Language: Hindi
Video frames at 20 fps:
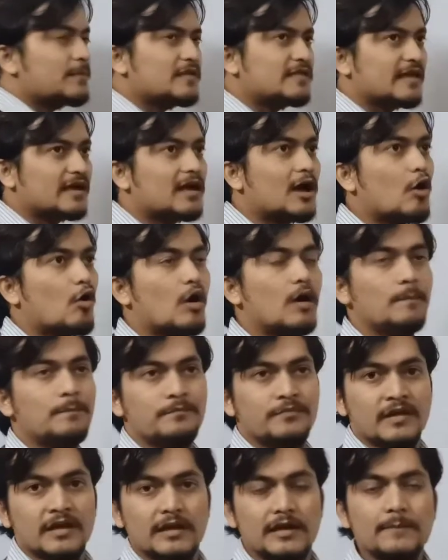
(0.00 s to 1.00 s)
आपने देखा होगा
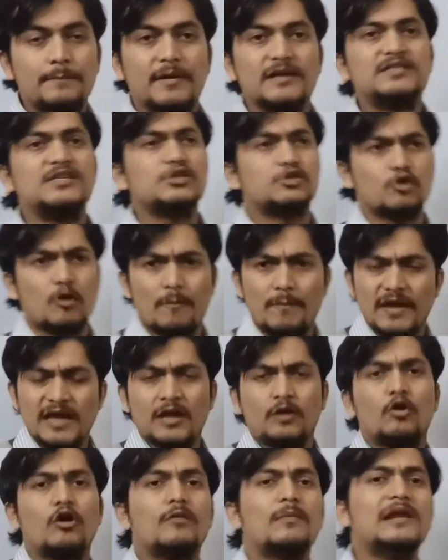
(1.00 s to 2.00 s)
कि बस स्टॉप पे
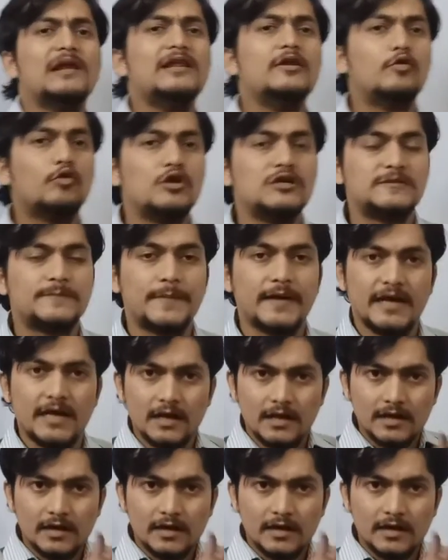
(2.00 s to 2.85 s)
या नॉर्मली रोड्स पे